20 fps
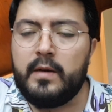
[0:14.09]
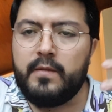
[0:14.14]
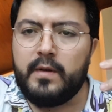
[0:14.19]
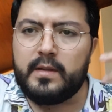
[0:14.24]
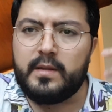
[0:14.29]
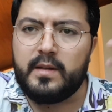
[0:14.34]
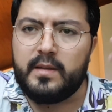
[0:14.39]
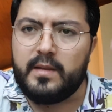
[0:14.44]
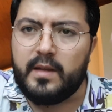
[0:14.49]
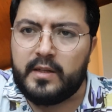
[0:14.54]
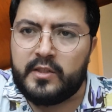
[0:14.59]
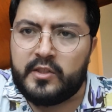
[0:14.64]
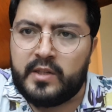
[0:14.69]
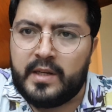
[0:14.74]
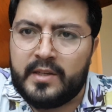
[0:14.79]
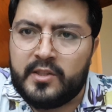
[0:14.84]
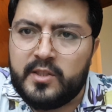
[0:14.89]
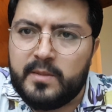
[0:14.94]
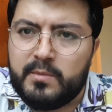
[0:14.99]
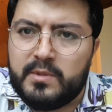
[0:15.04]
Vatandaş
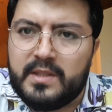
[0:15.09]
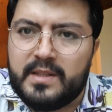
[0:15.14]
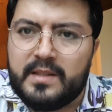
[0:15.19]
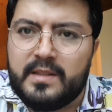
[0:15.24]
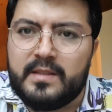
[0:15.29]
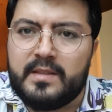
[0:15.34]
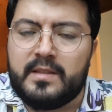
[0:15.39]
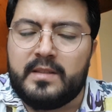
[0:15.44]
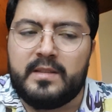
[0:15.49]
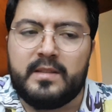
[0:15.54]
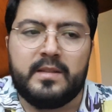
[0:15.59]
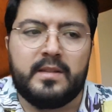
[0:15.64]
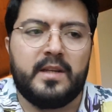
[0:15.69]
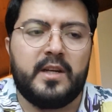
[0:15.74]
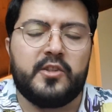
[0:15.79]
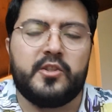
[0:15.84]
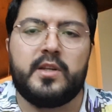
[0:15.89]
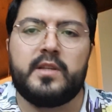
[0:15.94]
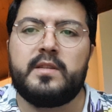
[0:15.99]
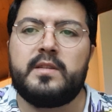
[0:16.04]
geçim sıkıntısı
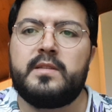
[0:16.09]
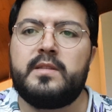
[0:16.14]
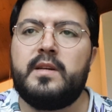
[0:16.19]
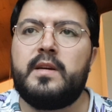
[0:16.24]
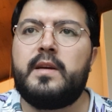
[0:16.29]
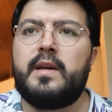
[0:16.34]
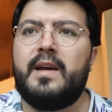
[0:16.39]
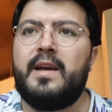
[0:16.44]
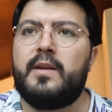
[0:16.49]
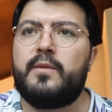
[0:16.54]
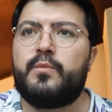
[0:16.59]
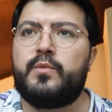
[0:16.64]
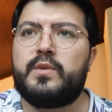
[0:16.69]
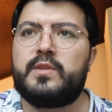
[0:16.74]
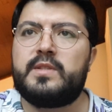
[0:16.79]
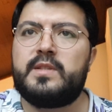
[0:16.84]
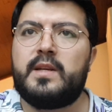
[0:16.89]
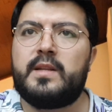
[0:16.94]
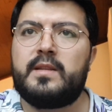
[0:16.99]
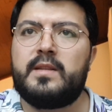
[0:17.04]
yaşadığını her
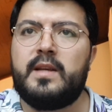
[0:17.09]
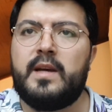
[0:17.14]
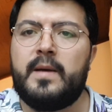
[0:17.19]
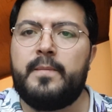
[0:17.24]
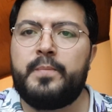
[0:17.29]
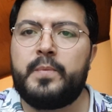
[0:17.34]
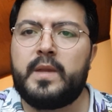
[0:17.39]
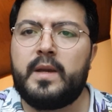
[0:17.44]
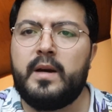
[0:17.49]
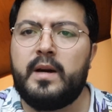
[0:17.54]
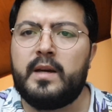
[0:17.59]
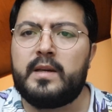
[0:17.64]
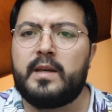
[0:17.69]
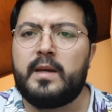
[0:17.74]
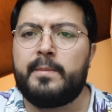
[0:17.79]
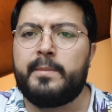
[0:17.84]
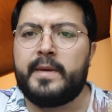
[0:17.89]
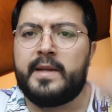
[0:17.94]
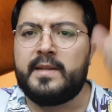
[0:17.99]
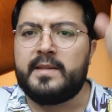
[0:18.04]
fırsatta
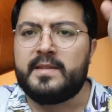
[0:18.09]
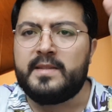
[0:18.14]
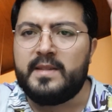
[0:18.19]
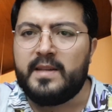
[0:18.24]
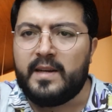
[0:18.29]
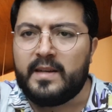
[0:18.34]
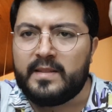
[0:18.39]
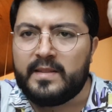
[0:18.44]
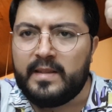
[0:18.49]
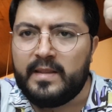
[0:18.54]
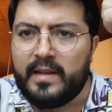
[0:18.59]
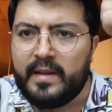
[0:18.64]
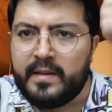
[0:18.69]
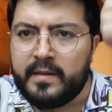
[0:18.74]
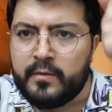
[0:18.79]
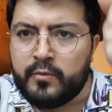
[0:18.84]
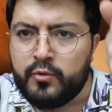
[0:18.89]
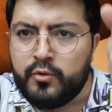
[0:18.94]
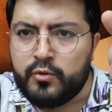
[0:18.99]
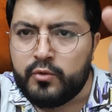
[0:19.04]
AKP'li
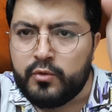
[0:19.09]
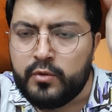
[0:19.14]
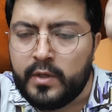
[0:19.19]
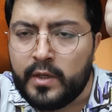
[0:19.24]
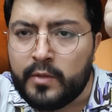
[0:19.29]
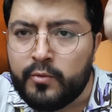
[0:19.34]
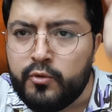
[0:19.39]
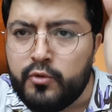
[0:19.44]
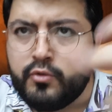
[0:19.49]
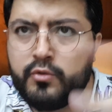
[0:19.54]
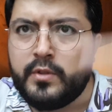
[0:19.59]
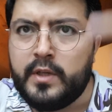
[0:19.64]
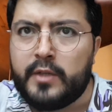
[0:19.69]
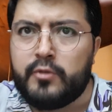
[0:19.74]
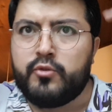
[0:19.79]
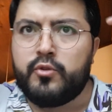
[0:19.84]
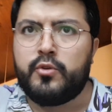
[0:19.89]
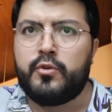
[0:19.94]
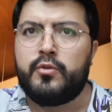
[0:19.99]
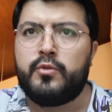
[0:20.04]
siyasilerin yüzüne yüzüne
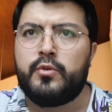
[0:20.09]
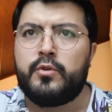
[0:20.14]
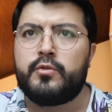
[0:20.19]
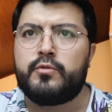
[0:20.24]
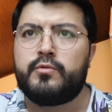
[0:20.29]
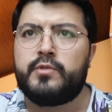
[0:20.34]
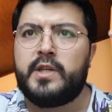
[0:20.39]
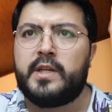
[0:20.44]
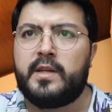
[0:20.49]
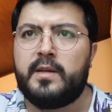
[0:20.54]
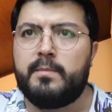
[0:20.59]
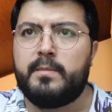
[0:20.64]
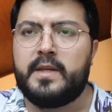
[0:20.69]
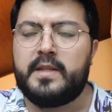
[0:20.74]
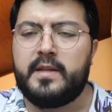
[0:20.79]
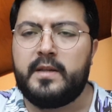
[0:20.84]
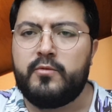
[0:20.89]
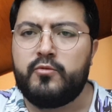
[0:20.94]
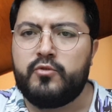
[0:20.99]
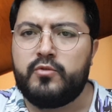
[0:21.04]
söylüyor.
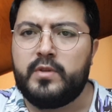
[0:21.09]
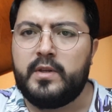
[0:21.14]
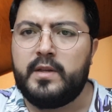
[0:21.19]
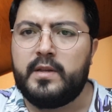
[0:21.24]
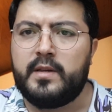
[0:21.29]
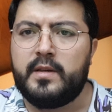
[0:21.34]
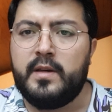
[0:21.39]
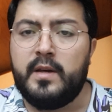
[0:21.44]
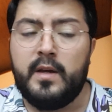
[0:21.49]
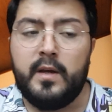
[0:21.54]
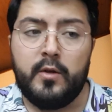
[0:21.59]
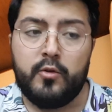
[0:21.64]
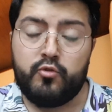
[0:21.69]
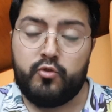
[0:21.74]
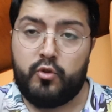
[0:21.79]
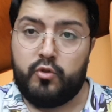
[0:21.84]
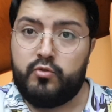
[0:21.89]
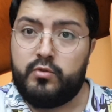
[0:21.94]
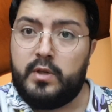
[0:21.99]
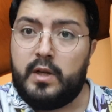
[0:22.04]
Çekinmeden üstelik.
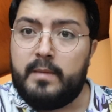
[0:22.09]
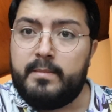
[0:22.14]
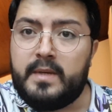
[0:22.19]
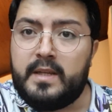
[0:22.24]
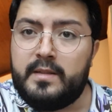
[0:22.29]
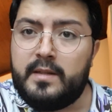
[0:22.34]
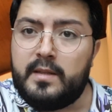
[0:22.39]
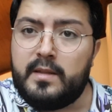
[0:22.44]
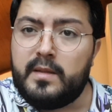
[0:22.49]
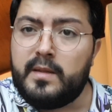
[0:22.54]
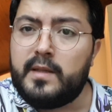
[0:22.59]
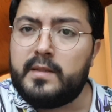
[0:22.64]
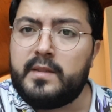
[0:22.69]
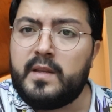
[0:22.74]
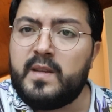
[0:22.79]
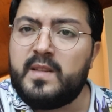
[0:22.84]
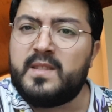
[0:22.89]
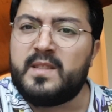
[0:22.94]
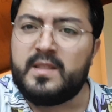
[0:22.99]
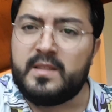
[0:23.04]
Sosyal medyada
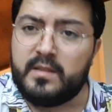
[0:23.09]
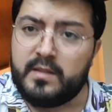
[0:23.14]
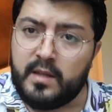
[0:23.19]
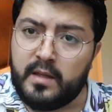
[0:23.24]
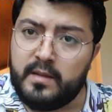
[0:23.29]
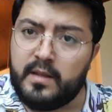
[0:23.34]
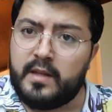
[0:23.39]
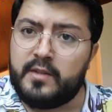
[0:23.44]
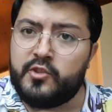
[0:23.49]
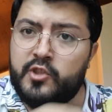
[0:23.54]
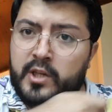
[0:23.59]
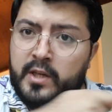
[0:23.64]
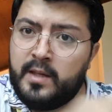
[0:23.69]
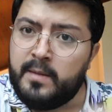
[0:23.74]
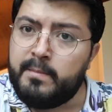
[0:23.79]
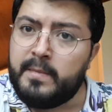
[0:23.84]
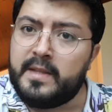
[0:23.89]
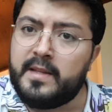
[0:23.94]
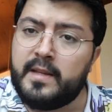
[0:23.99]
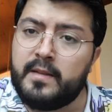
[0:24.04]
deseniz insanlar
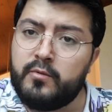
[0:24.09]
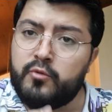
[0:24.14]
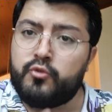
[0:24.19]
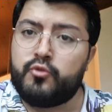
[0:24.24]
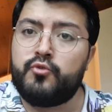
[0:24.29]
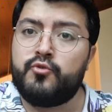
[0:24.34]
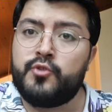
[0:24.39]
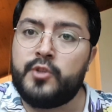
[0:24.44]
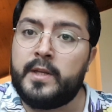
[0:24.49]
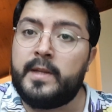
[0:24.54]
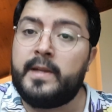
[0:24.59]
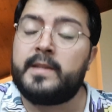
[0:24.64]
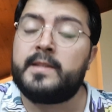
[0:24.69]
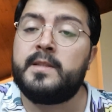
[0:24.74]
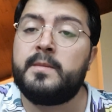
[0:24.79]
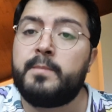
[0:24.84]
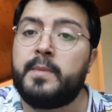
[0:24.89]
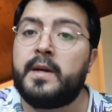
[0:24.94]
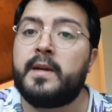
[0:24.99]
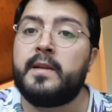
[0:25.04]
çekinmeden
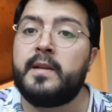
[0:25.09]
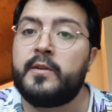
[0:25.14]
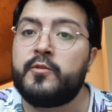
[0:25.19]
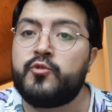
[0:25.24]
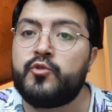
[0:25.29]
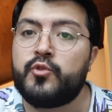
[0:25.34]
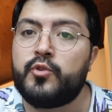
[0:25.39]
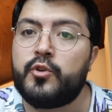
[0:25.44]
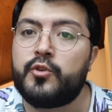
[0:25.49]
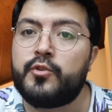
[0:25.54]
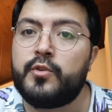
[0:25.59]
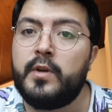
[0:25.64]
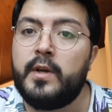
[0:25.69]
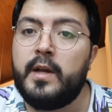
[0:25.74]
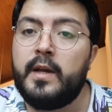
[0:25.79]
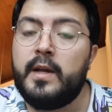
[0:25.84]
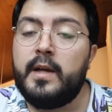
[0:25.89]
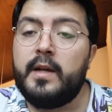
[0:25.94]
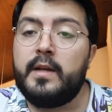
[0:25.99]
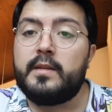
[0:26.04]
düşüncelerini paylaşıyor
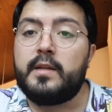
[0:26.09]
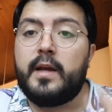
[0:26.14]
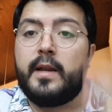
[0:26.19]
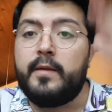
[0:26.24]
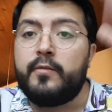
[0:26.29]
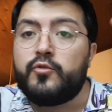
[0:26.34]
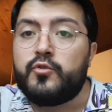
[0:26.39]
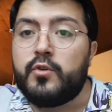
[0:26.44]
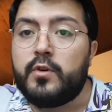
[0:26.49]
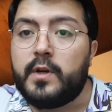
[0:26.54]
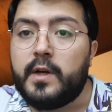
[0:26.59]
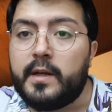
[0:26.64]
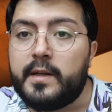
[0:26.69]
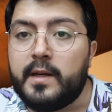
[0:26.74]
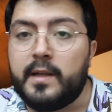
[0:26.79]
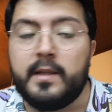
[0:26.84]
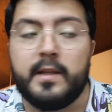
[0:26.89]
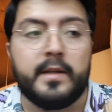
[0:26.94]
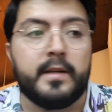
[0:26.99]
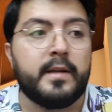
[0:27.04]
televizyon
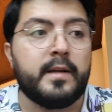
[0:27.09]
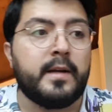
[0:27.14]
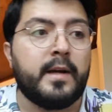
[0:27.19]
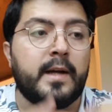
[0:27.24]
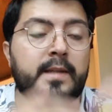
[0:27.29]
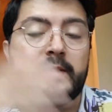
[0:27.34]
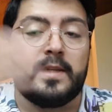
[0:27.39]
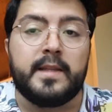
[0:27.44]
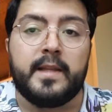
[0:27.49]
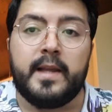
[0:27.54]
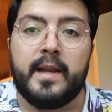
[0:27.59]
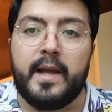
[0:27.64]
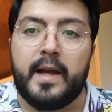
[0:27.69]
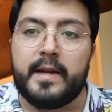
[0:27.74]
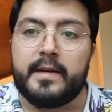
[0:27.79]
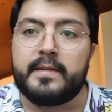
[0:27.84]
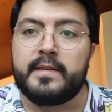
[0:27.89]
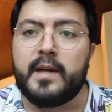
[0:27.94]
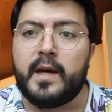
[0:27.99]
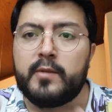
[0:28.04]
kanalları,
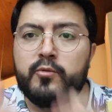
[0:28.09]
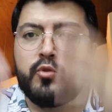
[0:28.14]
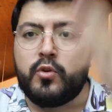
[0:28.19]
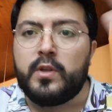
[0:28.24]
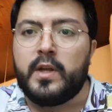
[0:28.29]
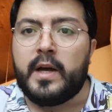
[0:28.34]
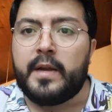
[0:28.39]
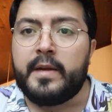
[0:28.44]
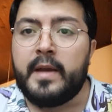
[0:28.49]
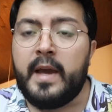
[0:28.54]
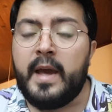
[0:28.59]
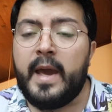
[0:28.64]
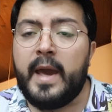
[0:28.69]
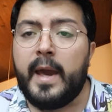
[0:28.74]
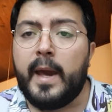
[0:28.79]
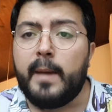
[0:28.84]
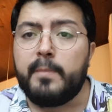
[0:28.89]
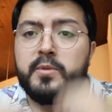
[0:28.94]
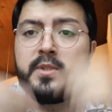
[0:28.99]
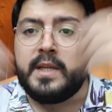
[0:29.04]
gazeteler, radyolar
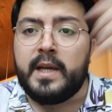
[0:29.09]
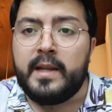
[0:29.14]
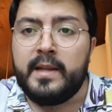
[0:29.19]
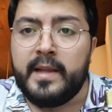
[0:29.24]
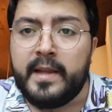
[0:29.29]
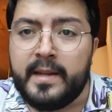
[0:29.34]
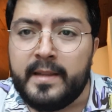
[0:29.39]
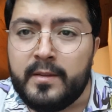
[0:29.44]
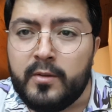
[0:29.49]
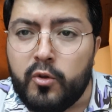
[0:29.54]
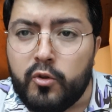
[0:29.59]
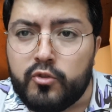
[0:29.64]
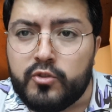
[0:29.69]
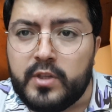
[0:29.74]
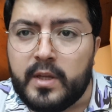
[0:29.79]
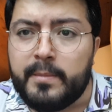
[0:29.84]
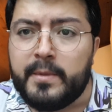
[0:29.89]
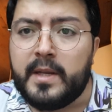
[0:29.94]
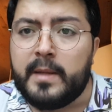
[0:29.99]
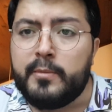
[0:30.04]
hepsi ellerinde
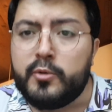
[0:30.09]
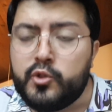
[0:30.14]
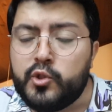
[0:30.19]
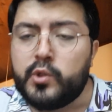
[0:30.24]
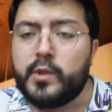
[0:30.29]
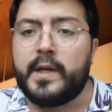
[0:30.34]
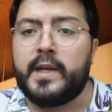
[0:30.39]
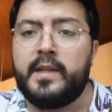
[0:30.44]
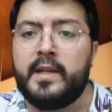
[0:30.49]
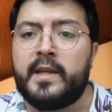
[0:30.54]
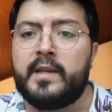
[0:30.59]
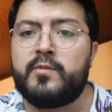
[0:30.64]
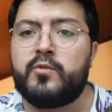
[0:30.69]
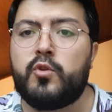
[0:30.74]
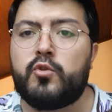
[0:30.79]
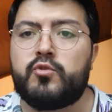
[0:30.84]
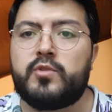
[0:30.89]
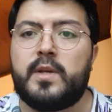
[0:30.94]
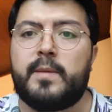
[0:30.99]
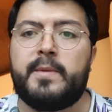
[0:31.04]
olsa bile, birçoğu
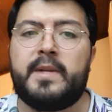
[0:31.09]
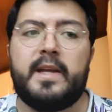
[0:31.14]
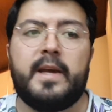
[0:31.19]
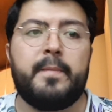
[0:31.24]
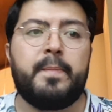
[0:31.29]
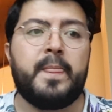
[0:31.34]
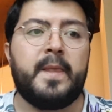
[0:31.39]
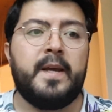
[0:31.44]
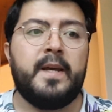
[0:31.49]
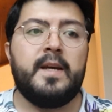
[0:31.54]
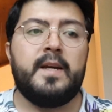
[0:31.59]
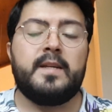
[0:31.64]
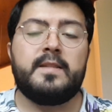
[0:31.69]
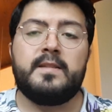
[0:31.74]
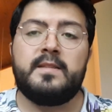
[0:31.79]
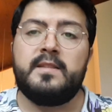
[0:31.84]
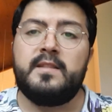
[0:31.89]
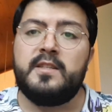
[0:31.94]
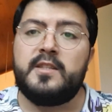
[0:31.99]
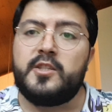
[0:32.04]
ellerinde olsa bile
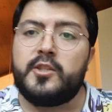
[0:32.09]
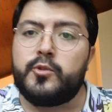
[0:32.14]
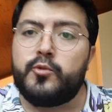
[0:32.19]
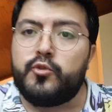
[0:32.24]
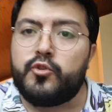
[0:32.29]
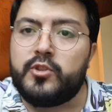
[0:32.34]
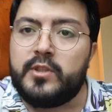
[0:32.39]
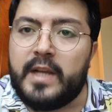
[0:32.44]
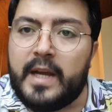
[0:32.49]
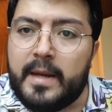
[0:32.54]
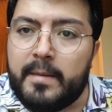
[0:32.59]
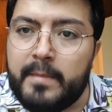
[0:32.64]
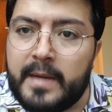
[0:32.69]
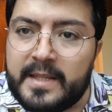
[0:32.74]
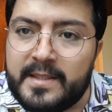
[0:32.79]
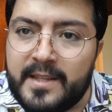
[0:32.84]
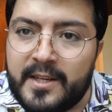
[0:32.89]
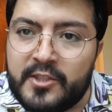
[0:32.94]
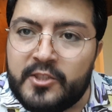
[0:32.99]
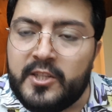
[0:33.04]
dış güçler
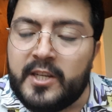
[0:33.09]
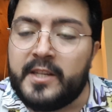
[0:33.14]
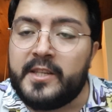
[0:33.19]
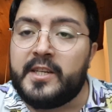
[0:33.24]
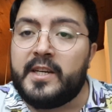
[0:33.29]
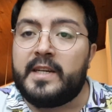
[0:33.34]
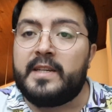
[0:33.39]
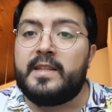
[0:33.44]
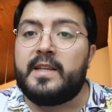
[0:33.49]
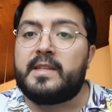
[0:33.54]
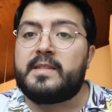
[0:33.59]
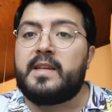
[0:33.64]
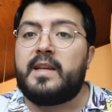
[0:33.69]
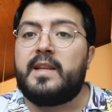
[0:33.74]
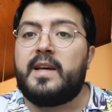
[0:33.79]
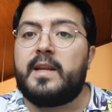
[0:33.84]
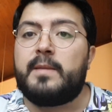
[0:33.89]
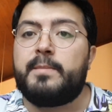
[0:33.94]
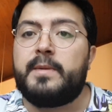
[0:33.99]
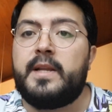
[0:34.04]
mesajları
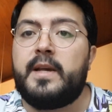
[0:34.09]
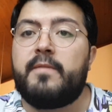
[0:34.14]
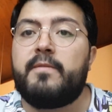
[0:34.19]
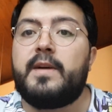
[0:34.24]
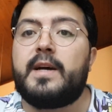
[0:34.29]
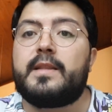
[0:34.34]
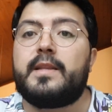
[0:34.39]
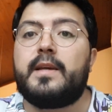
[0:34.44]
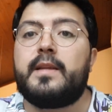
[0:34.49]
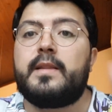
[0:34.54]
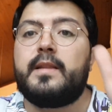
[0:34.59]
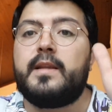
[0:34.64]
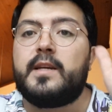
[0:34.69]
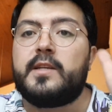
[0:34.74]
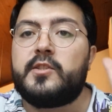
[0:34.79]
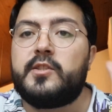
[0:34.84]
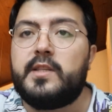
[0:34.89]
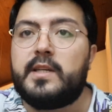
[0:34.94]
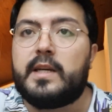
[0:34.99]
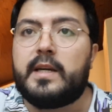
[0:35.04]
yayınlasalar bile
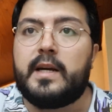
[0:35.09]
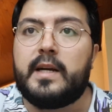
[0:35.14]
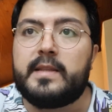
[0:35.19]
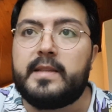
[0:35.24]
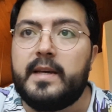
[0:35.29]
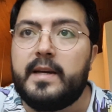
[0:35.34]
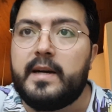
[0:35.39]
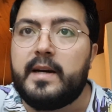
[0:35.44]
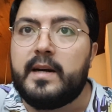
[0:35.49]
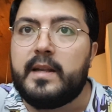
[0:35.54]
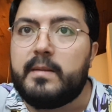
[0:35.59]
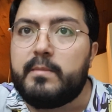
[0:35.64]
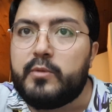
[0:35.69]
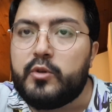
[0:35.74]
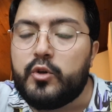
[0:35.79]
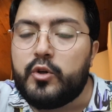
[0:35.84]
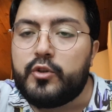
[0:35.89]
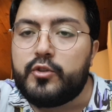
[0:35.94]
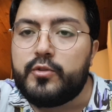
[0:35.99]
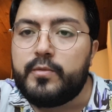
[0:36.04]
vatandaş dikkate
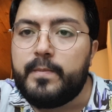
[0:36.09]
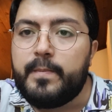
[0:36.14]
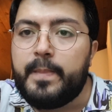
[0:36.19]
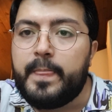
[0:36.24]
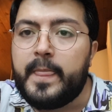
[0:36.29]
almıyor.